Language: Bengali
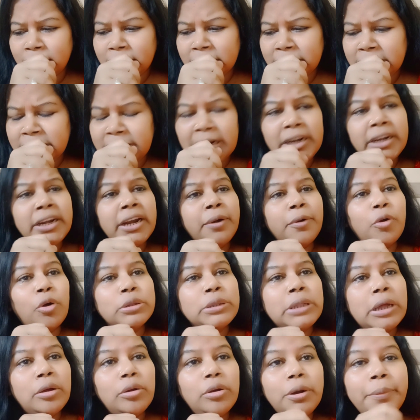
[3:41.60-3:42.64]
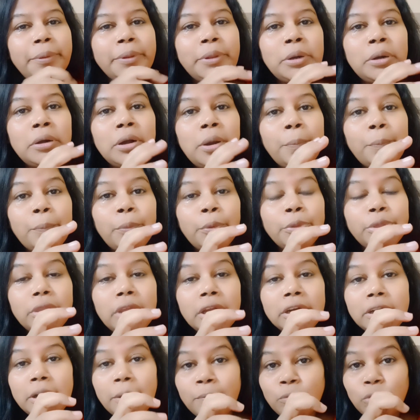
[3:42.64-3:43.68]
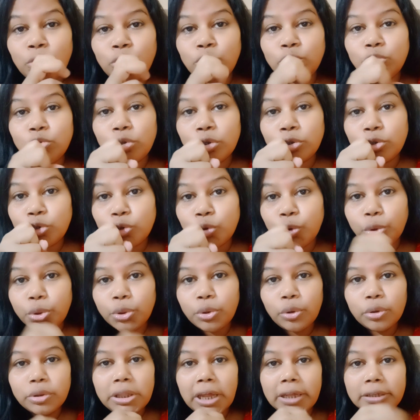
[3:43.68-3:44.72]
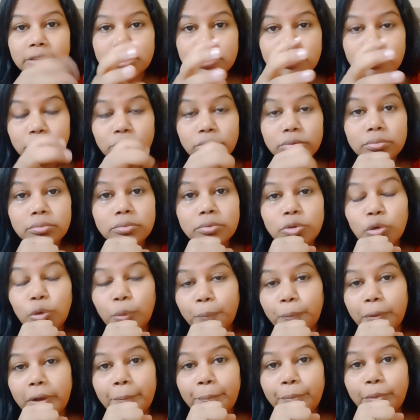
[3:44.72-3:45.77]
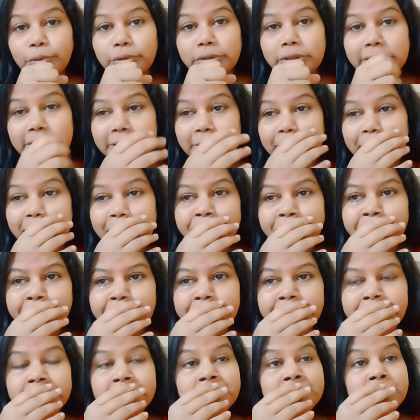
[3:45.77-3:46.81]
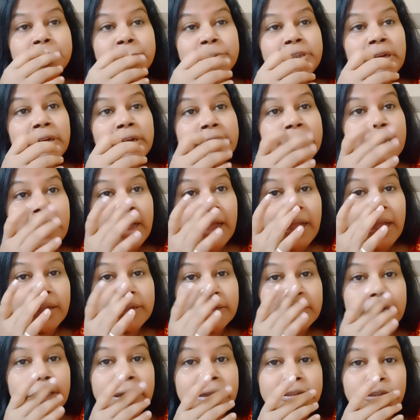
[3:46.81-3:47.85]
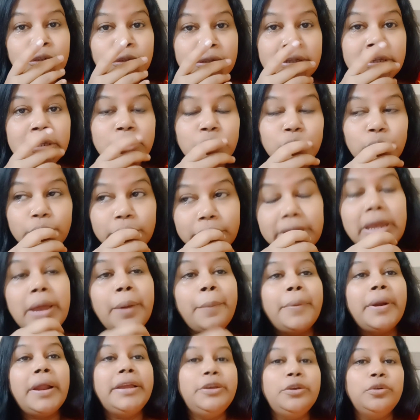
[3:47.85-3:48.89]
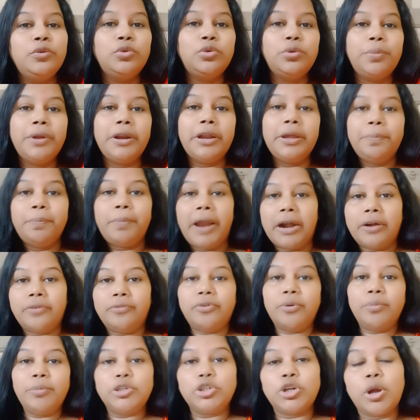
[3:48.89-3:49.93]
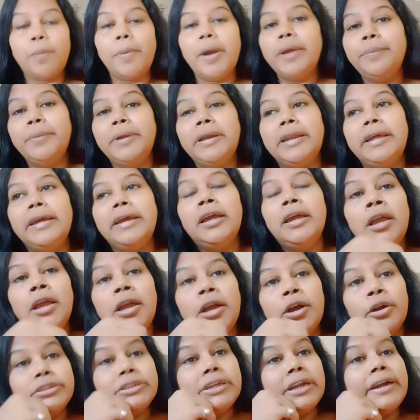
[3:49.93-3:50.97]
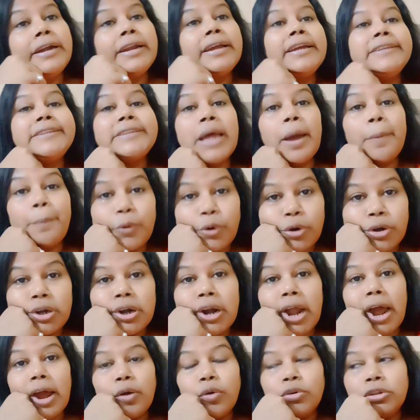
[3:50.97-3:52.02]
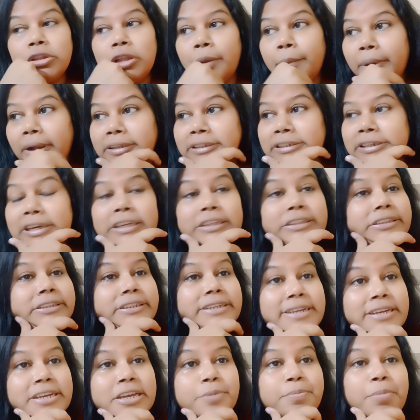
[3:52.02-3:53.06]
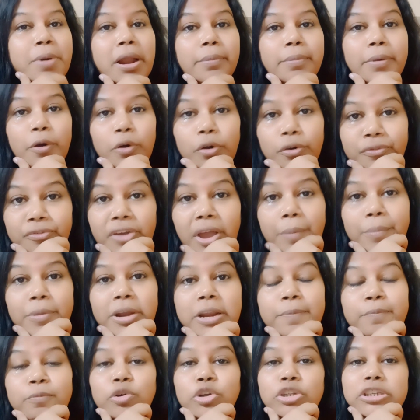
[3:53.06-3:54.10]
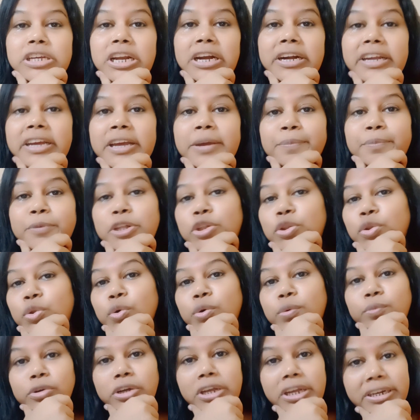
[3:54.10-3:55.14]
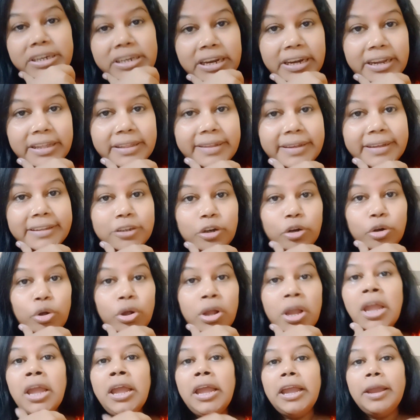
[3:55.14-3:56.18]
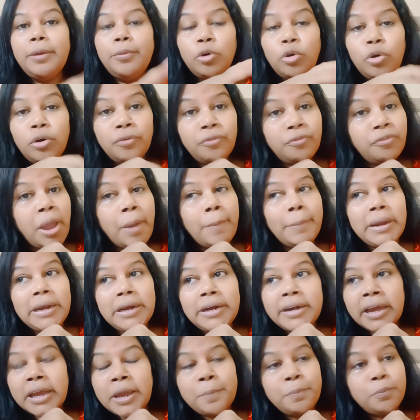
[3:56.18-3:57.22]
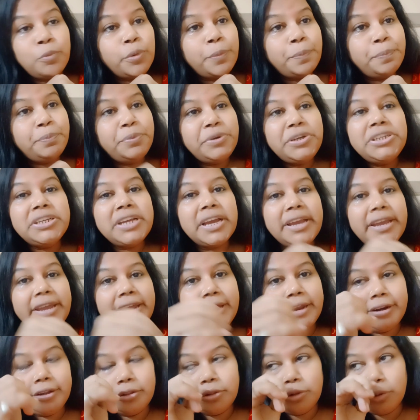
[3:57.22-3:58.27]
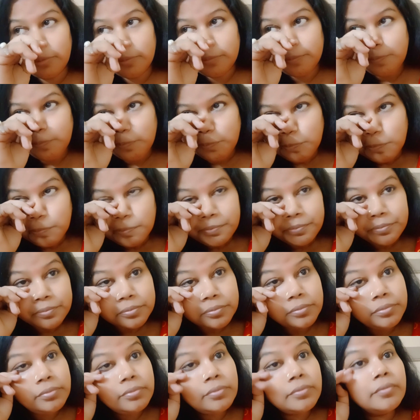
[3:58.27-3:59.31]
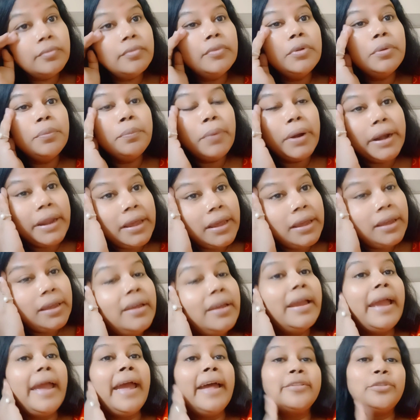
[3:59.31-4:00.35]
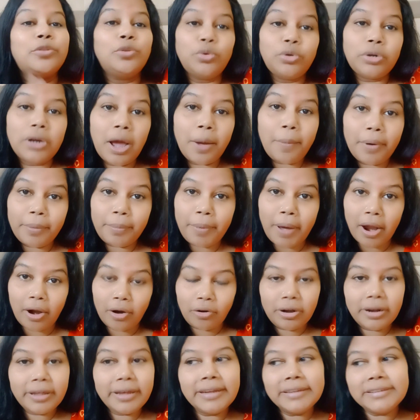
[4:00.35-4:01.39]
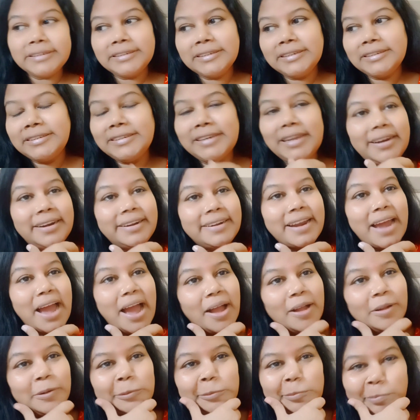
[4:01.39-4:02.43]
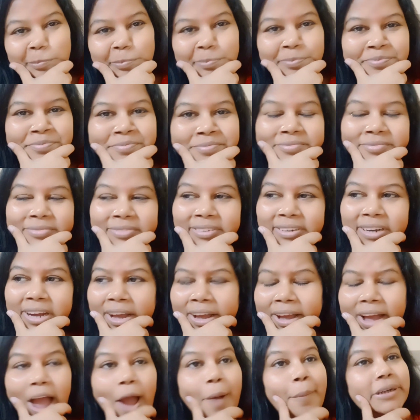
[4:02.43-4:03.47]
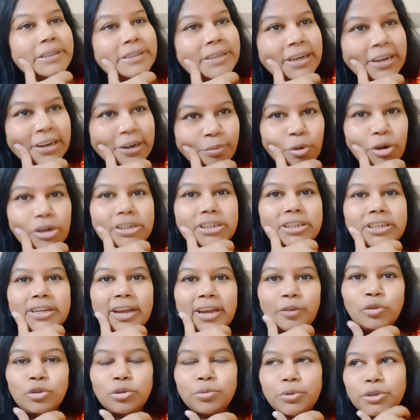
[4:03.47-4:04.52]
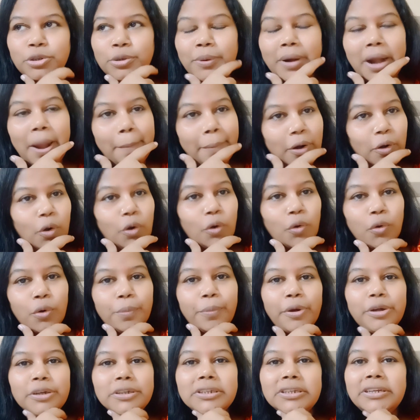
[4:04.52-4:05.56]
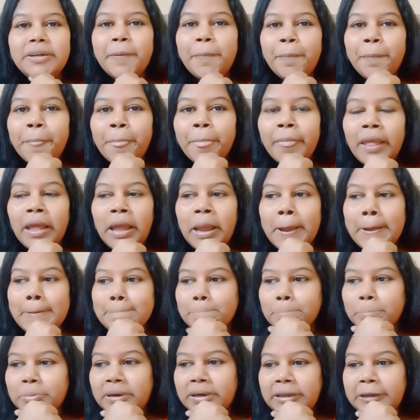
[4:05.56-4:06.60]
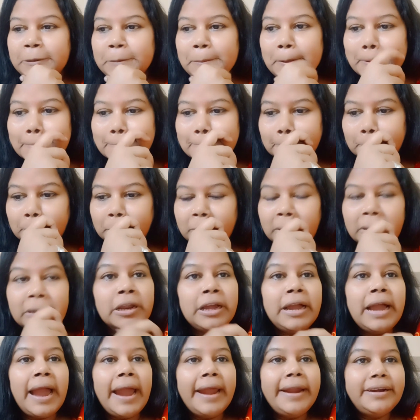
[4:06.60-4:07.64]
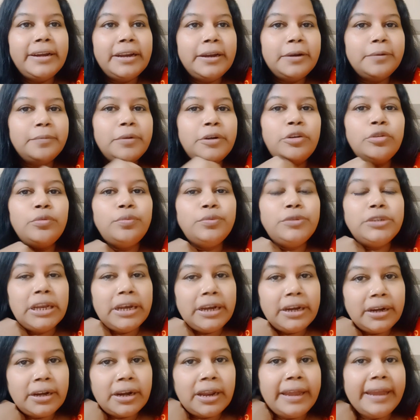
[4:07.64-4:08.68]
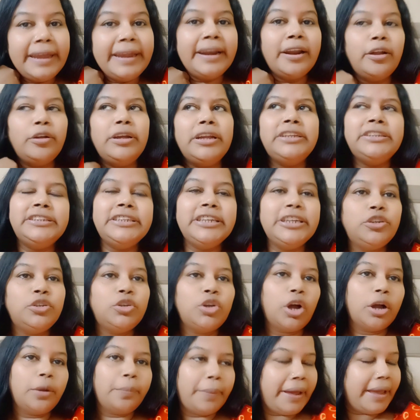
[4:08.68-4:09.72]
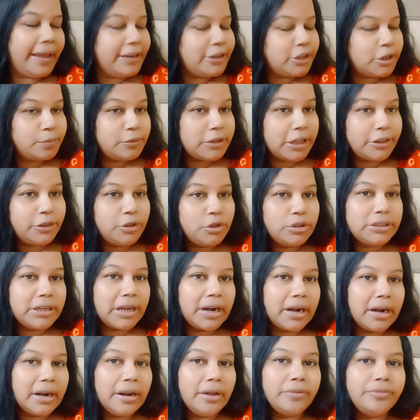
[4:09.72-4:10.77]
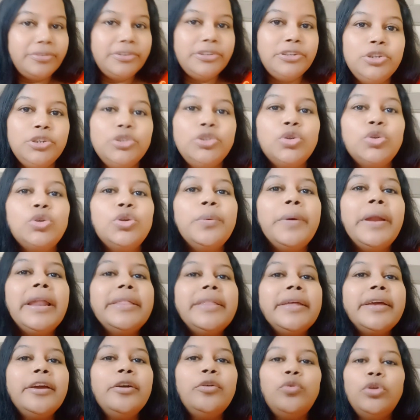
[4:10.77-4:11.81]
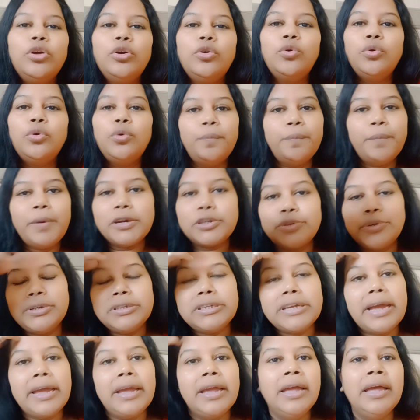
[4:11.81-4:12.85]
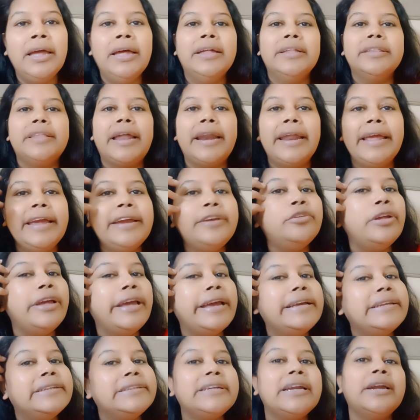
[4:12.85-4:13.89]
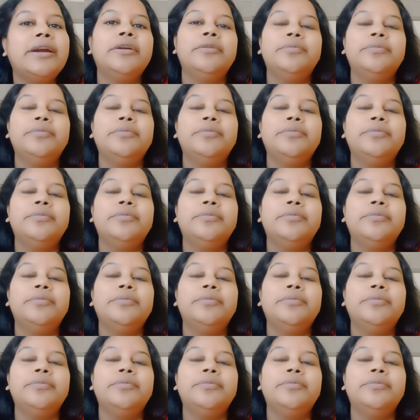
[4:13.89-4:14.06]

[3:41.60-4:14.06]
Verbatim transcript: ছেলেটার কথাগুলোর ভেতরে না প্রত্যেকটা মুহূর্ত সত্যতা চোপকে পড়ছে ছেলেটাকে যদি সত্যি আমরা ইউটিউবের এই প্ল্যাটফর্মে সবাই মিলে ছেলেটাকে সাপোর্ট না করতাম আজকে চিঙ্কি পাল বা ওর ফ্যামিলি পুরো ছেলেটাকে মৃত্যুর মুখে ঠেলে দিয়েছিল এবং ওর ফ্যামিলিটাকে পুরো পিষে খেয়ে নিত মানে এতটা আমার ভালো লেগেছে যে ছেলেটা আমার ছেলের বয়সী একুশ বছর মানে আমার অর্কর বয়সী মানে এটা গাইডের একটু ছেলেরা এরা এই টিকটক বা এইসব জাতীয় যারা না ভিডিও ছোটোবেলা থেকে করে করে অভ্যাস হয়ে যায় তারা একটু এক্সট্রা